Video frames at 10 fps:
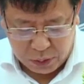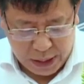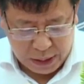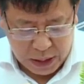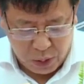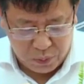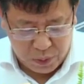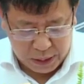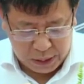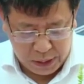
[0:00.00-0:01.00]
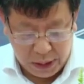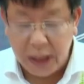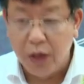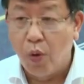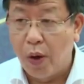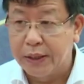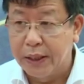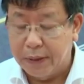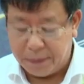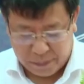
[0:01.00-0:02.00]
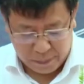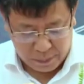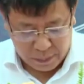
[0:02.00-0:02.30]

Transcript: tạo thành cầu vượt chữ Y hoàn chỉnh.